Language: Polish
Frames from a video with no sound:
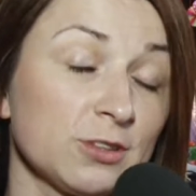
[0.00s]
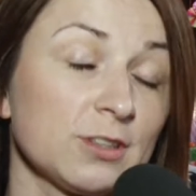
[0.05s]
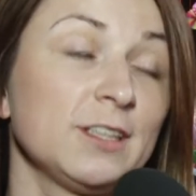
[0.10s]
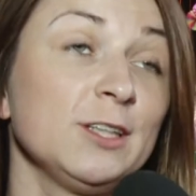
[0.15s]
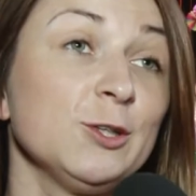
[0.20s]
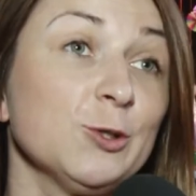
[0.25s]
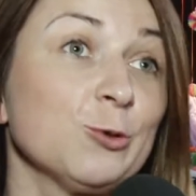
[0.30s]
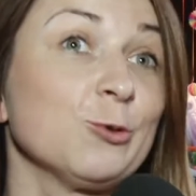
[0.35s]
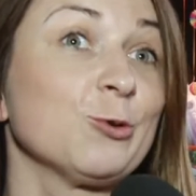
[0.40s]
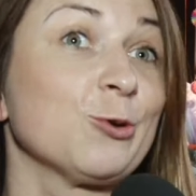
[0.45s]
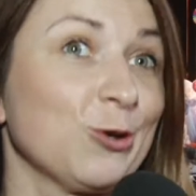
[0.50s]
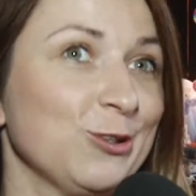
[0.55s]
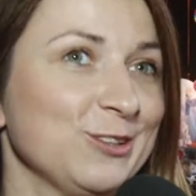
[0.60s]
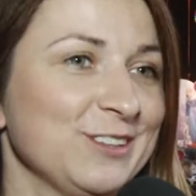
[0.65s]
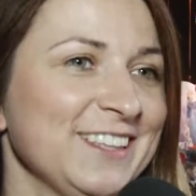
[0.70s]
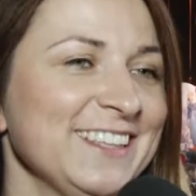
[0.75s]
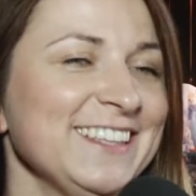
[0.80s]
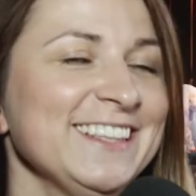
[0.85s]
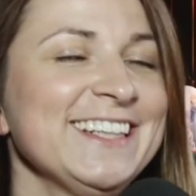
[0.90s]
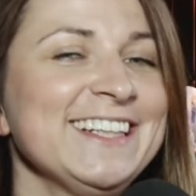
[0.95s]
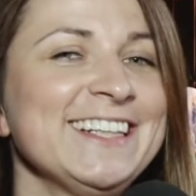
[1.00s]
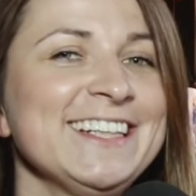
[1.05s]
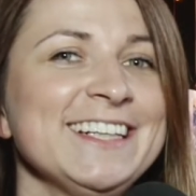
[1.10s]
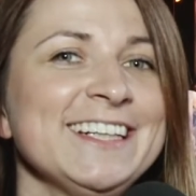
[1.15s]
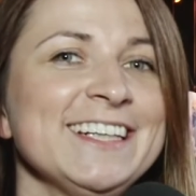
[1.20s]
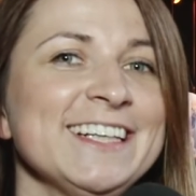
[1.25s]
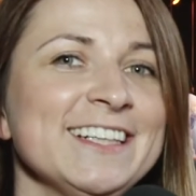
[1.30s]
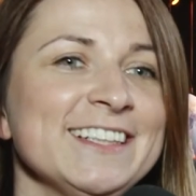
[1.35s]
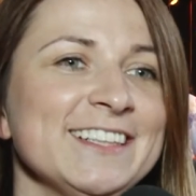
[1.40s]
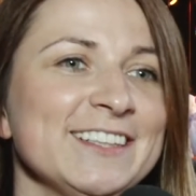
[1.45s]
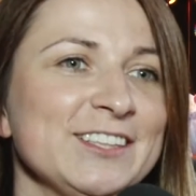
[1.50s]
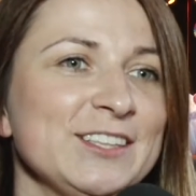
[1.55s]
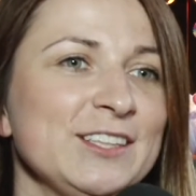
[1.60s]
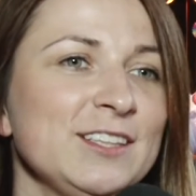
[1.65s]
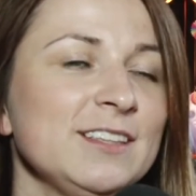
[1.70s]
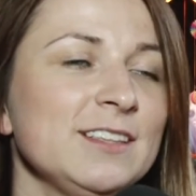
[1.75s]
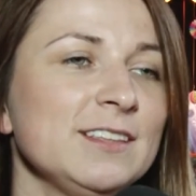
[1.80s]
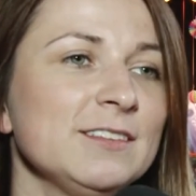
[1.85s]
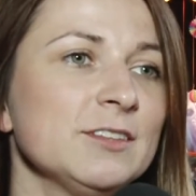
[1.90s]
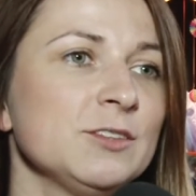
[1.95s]
kilkukrotnie e,
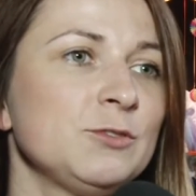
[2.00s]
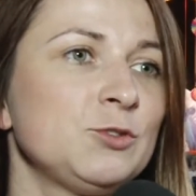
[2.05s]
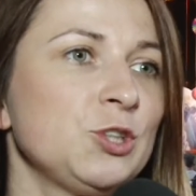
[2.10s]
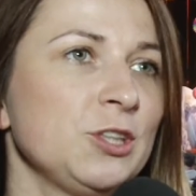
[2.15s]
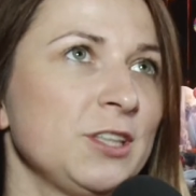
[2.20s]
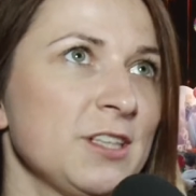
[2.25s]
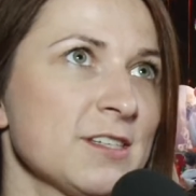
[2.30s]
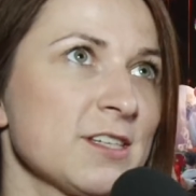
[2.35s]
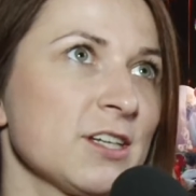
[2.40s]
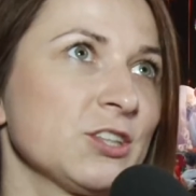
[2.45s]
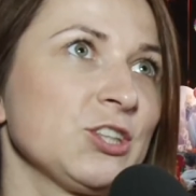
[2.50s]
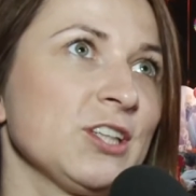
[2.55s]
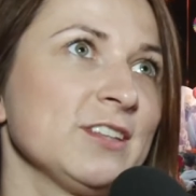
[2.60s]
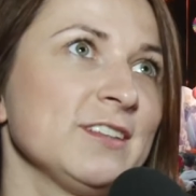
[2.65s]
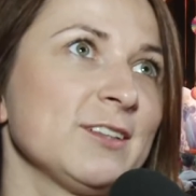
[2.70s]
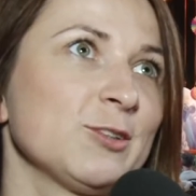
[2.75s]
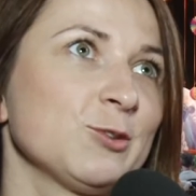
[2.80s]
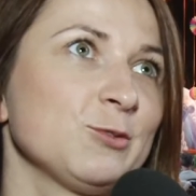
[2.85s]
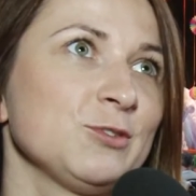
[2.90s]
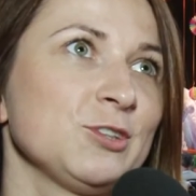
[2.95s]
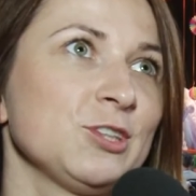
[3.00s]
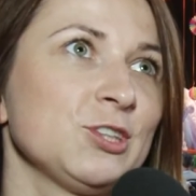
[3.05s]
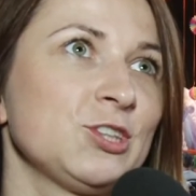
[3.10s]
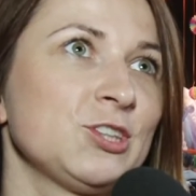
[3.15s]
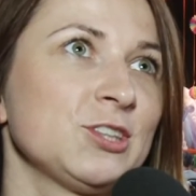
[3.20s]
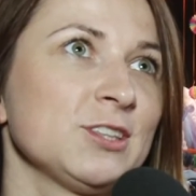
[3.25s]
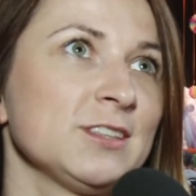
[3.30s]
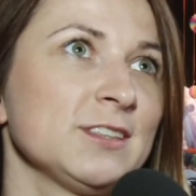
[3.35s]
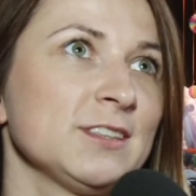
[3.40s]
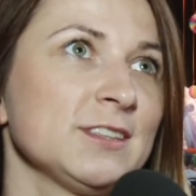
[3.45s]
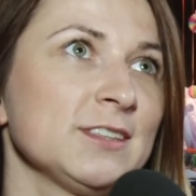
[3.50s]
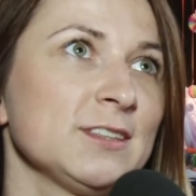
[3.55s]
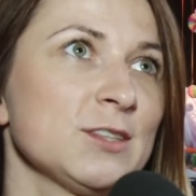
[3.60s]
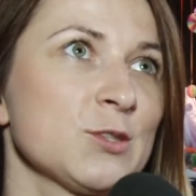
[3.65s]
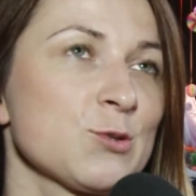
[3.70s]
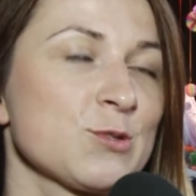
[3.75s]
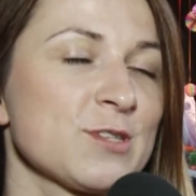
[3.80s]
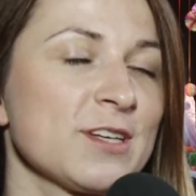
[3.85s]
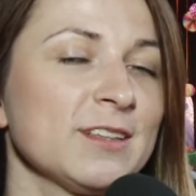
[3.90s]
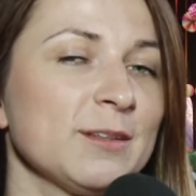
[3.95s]
i w jury zasiada również e,
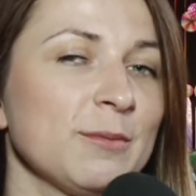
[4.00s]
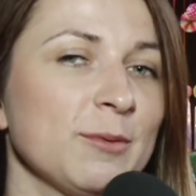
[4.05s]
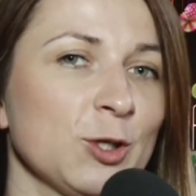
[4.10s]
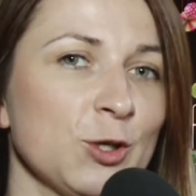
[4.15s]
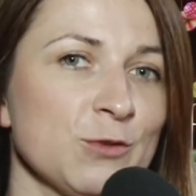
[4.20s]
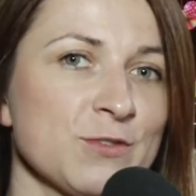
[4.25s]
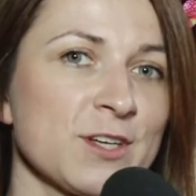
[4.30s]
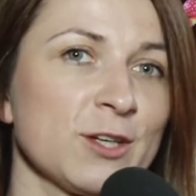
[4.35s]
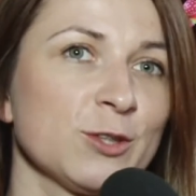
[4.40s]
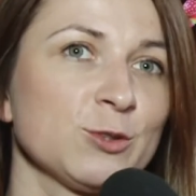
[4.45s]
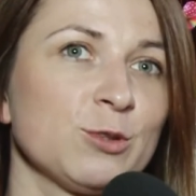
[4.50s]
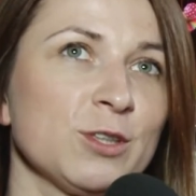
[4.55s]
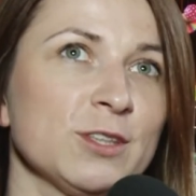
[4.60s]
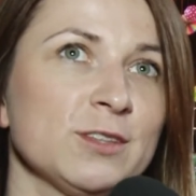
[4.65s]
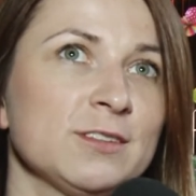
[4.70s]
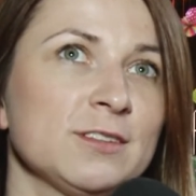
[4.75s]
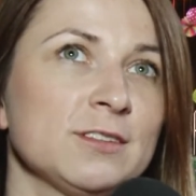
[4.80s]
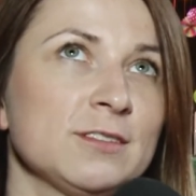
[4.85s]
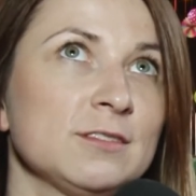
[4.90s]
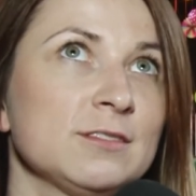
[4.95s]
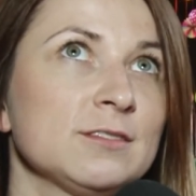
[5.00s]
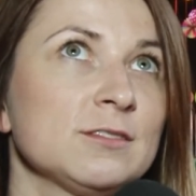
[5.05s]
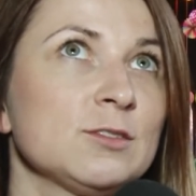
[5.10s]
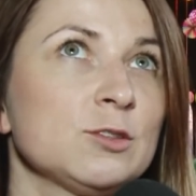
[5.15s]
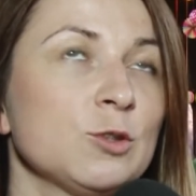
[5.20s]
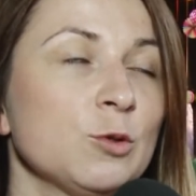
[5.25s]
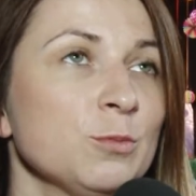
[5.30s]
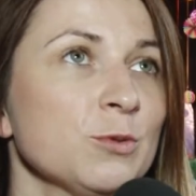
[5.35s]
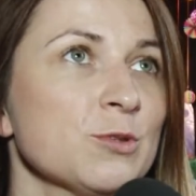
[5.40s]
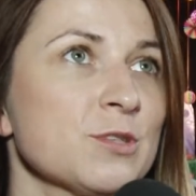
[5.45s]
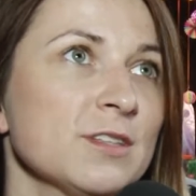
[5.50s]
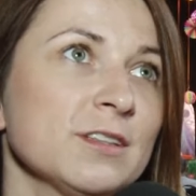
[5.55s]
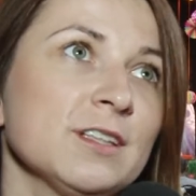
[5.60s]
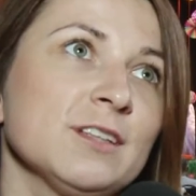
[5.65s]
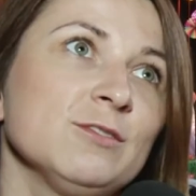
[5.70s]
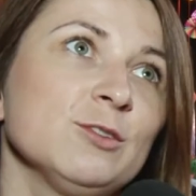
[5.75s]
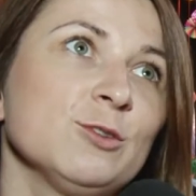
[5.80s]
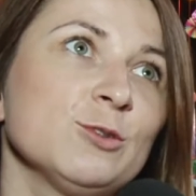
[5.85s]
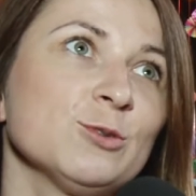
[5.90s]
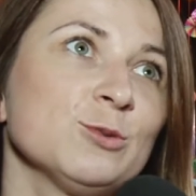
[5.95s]
Zuzanna Makowska, która tą
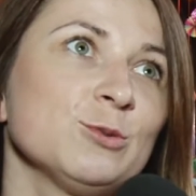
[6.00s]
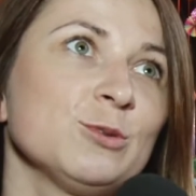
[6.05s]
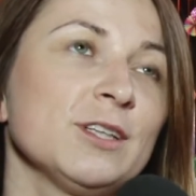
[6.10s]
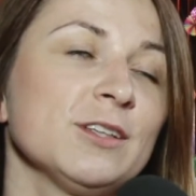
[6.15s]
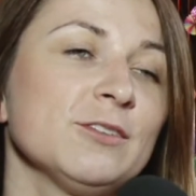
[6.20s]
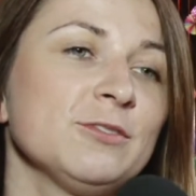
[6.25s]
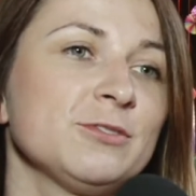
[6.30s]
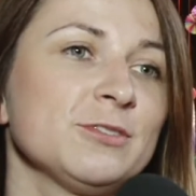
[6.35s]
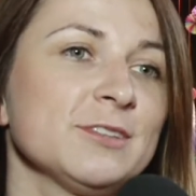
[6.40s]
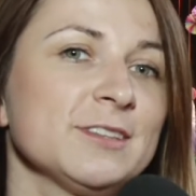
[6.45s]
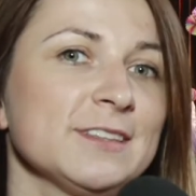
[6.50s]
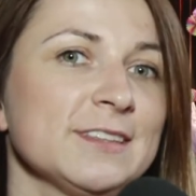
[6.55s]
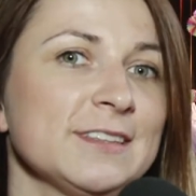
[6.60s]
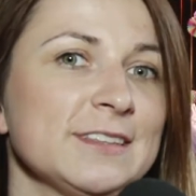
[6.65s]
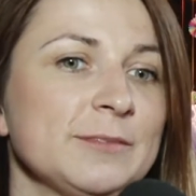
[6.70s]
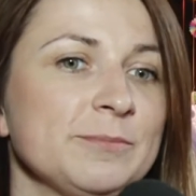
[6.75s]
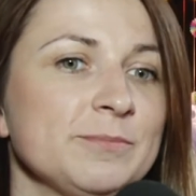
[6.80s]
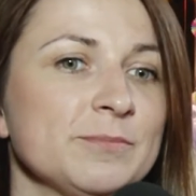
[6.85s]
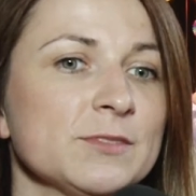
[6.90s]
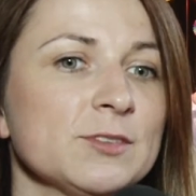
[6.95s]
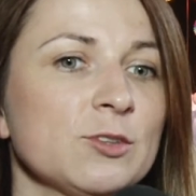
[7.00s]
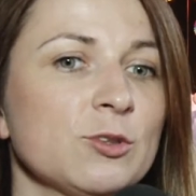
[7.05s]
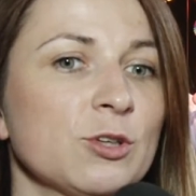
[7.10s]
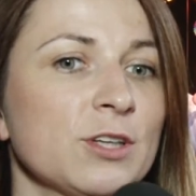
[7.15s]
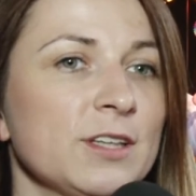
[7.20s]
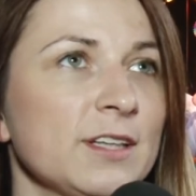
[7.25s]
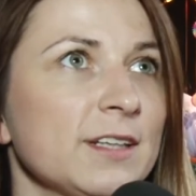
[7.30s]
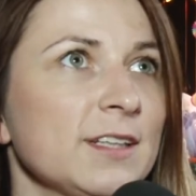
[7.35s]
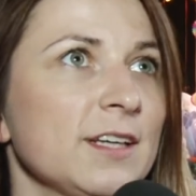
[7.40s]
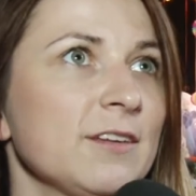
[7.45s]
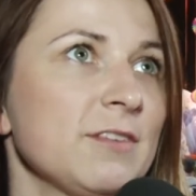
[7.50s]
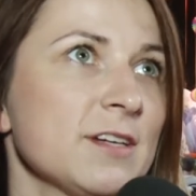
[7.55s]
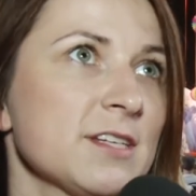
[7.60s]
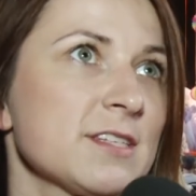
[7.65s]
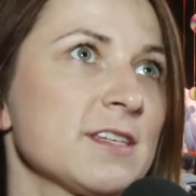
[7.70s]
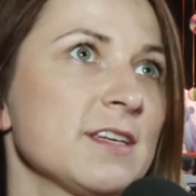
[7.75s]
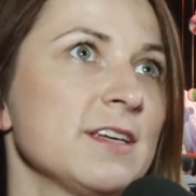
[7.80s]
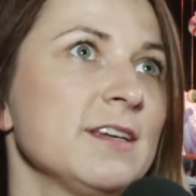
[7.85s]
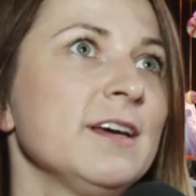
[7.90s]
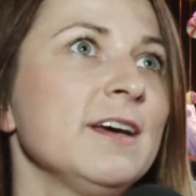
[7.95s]
piosenkę wykonuje w oryginalnej wersji.